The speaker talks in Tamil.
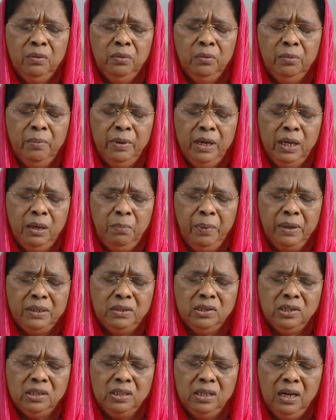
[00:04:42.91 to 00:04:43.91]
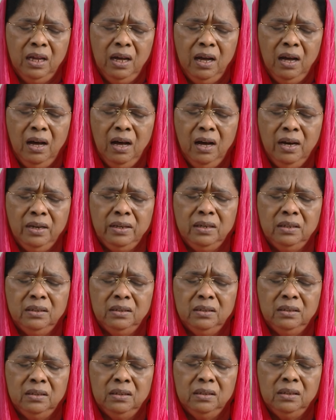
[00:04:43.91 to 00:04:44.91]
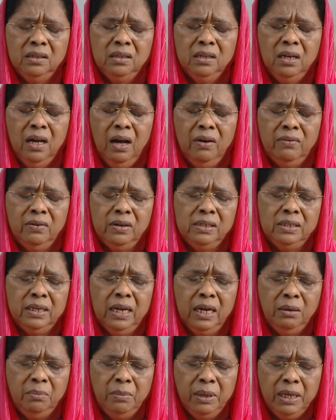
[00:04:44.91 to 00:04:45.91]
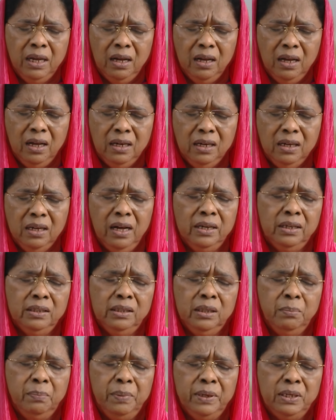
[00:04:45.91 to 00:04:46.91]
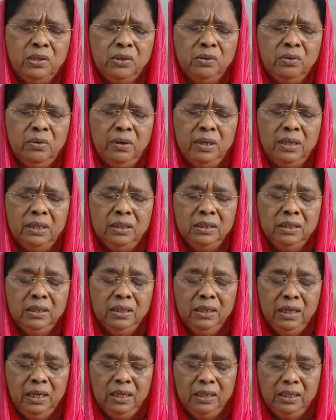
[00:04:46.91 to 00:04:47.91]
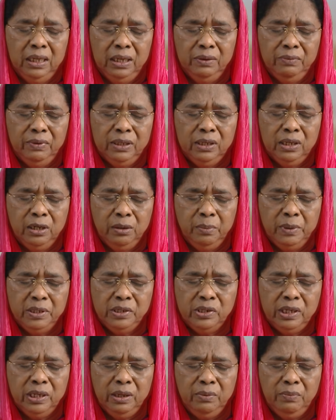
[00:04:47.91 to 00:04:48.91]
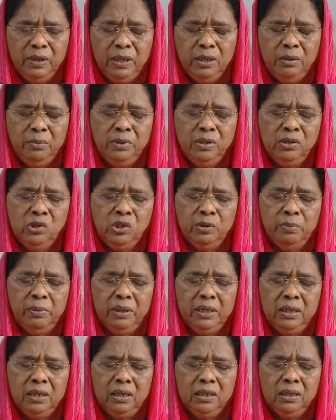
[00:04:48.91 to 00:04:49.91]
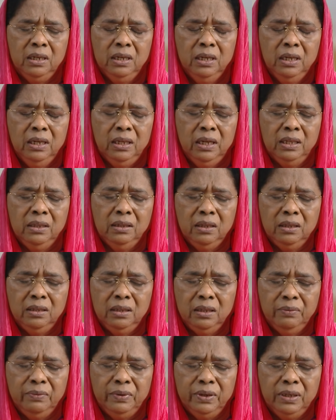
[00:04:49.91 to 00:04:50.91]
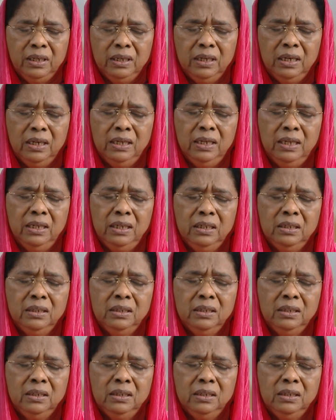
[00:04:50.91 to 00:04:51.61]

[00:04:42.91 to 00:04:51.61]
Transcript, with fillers: உண்மையில் பற்றுதலாக இருந்து அவர்கள் நன்மையான காரியத்தை பெற்றுக்கொள்ள என் தேவன் கிருபை செய்ய வேண்டும் என்று செபிக்கிறேன் எந்தெந்த வீடுகளில்